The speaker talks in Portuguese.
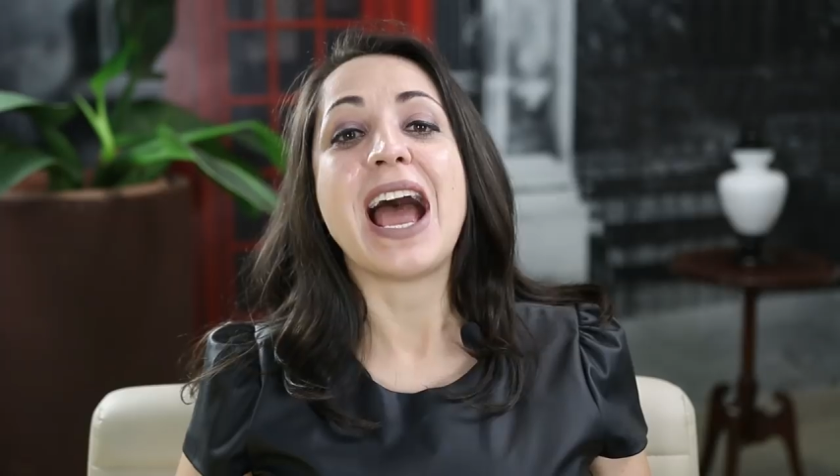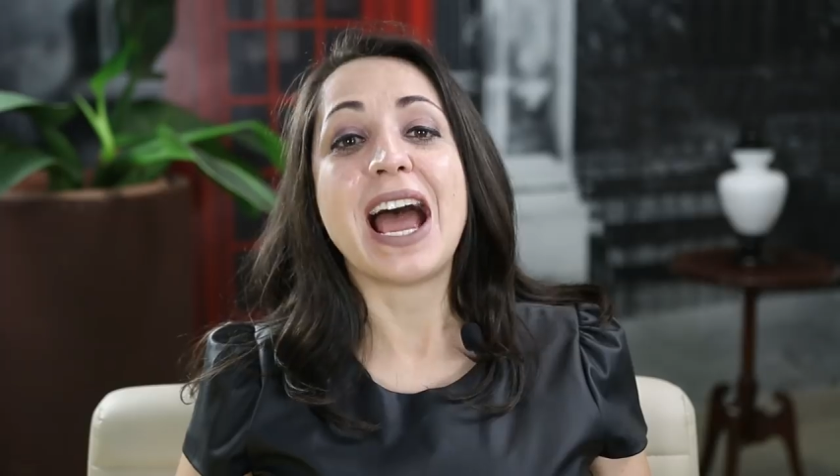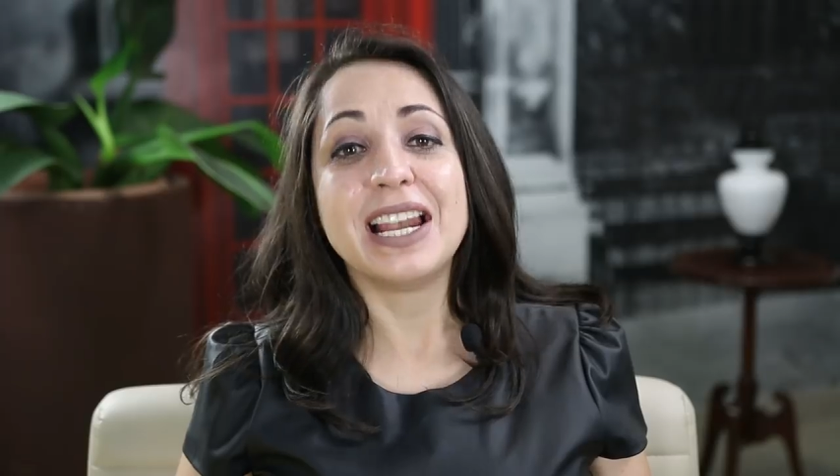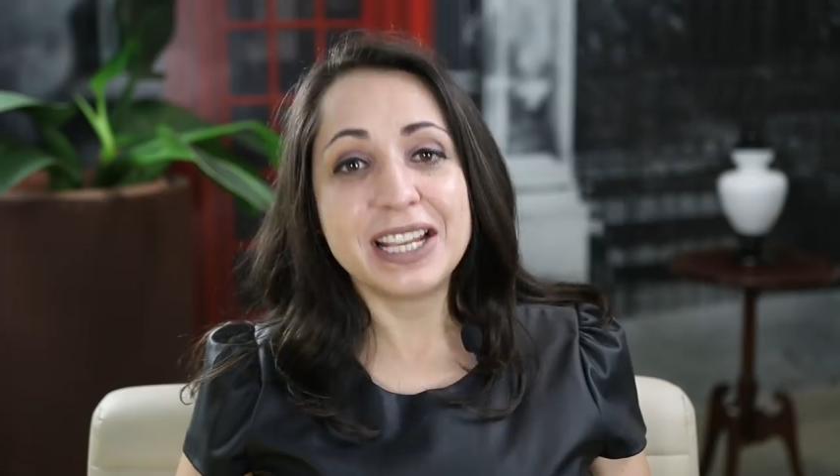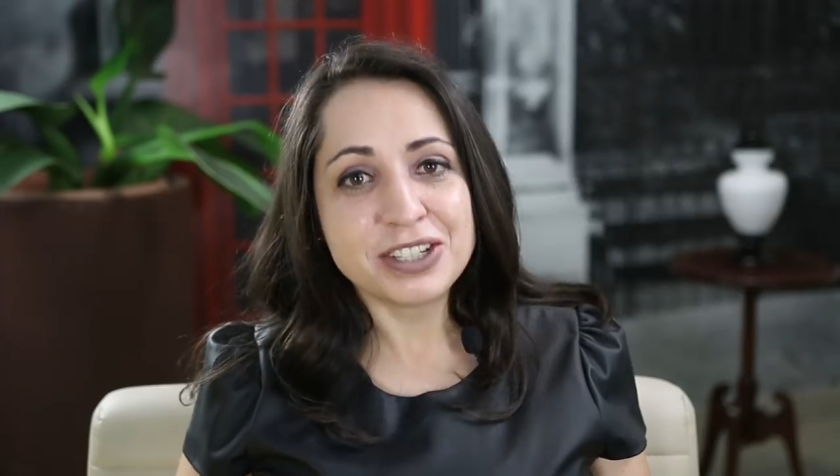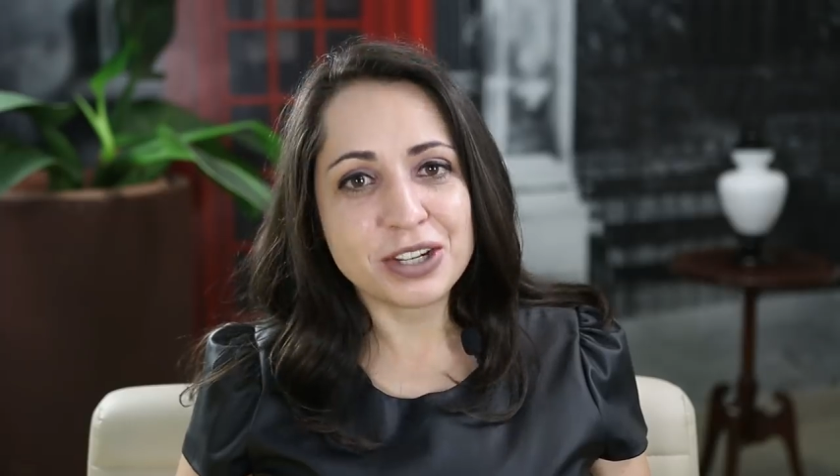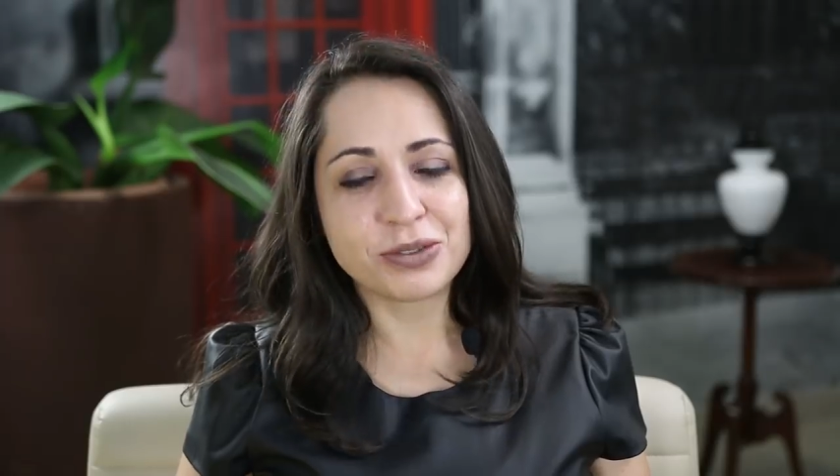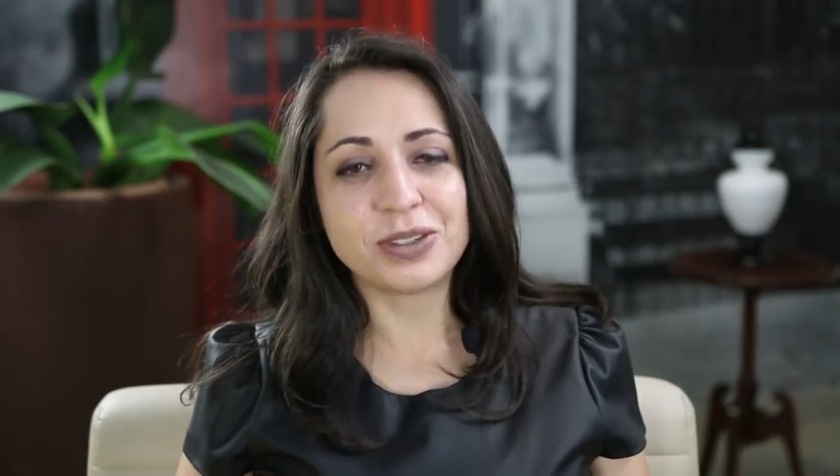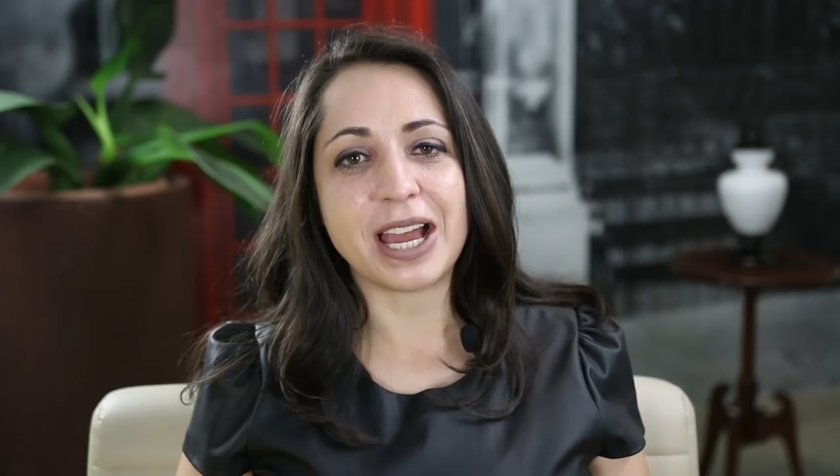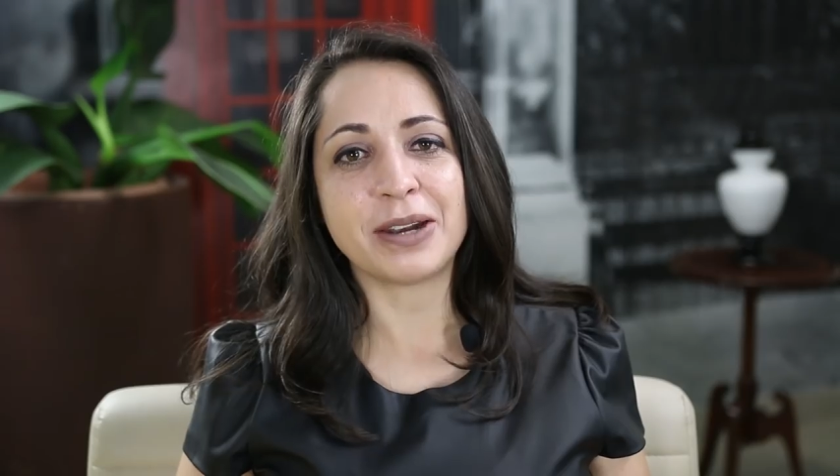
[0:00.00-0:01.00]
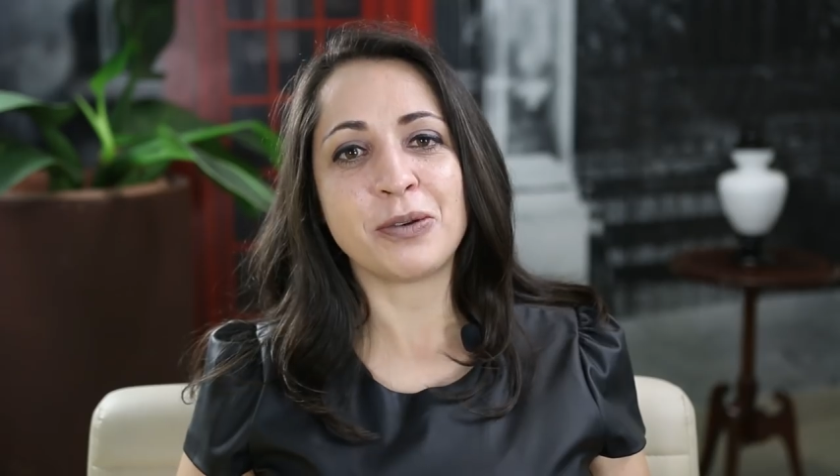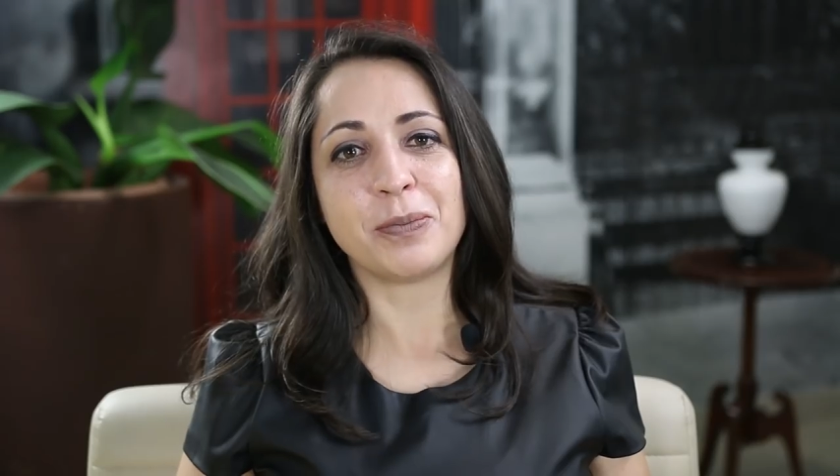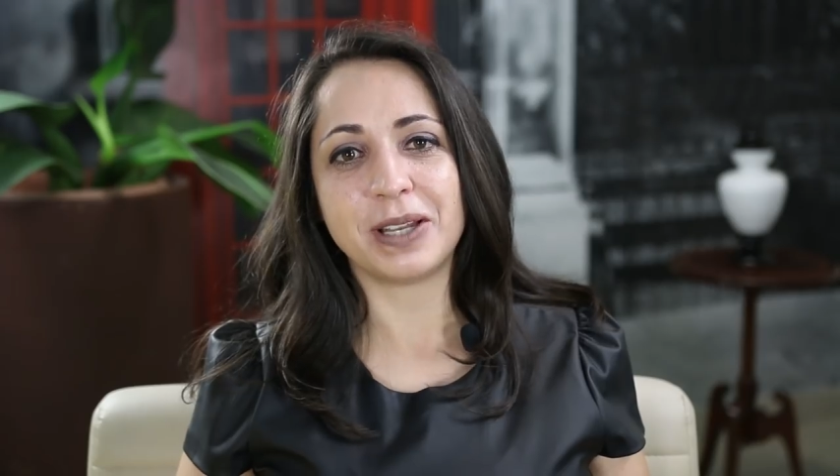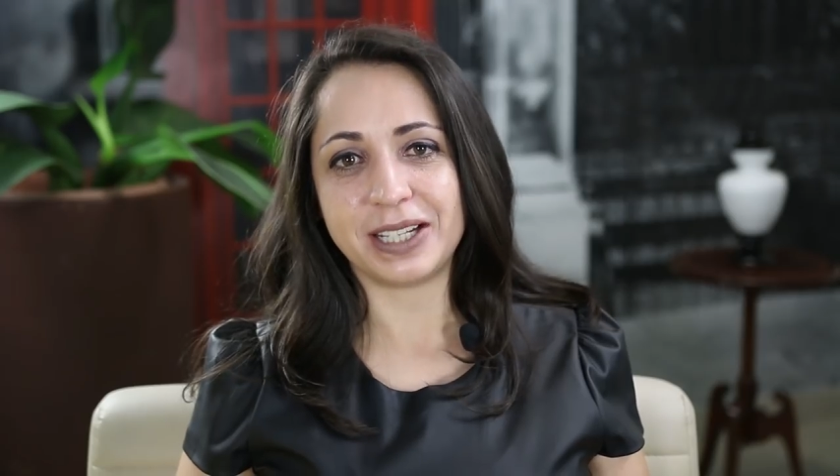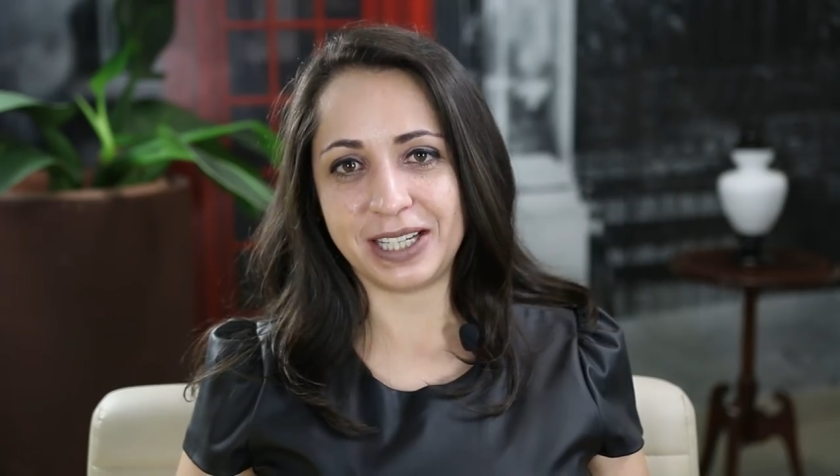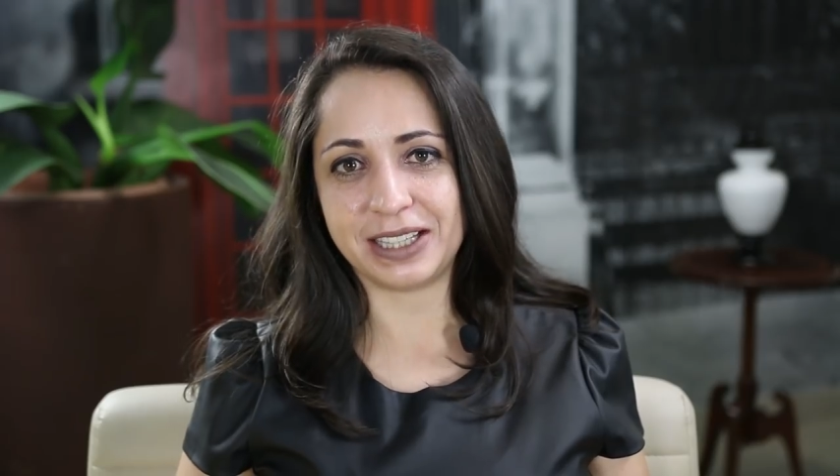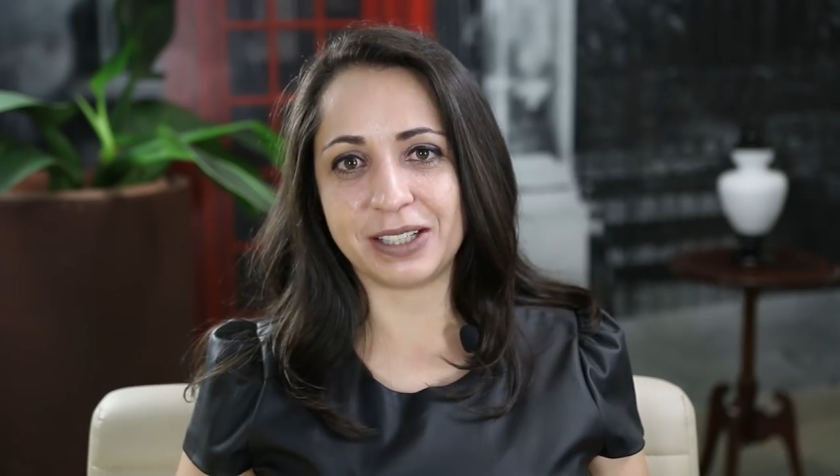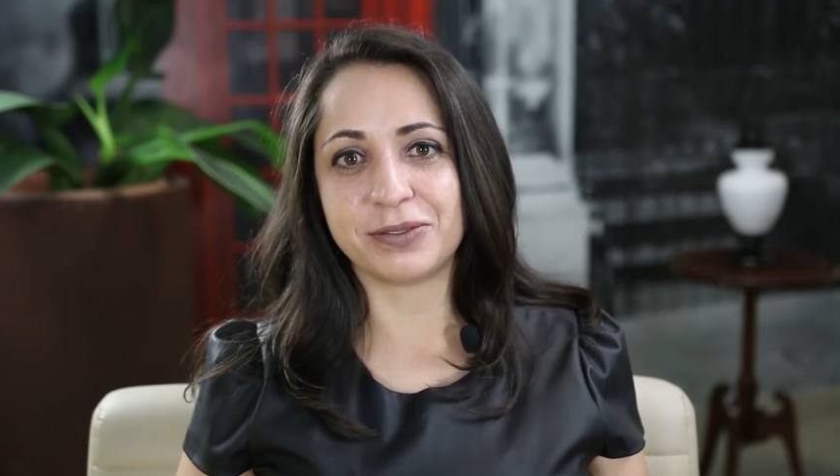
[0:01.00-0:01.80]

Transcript: Além de ajudar o planeta,